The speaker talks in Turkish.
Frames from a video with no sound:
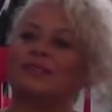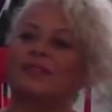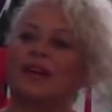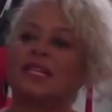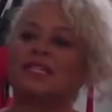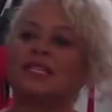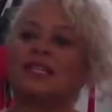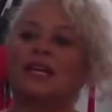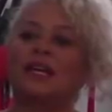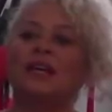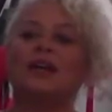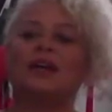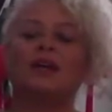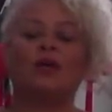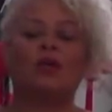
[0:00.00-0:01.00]
varsa da
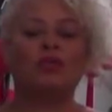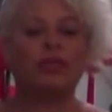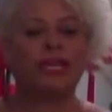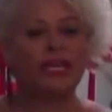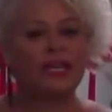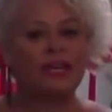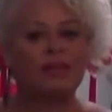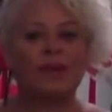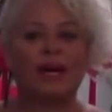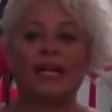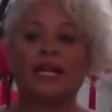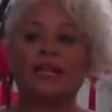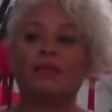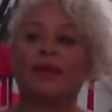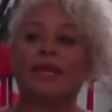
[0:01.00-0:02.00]
onları ihmal
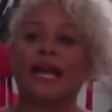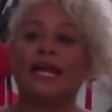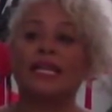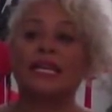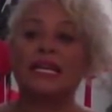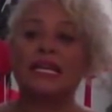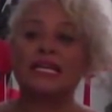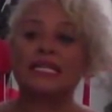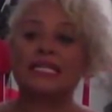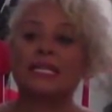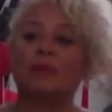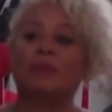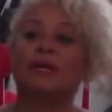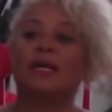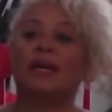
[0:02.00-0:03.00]
etmeden
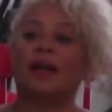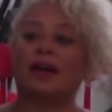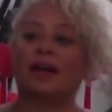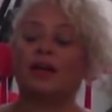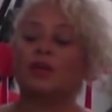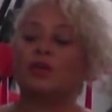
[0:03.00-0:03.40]
sabırla,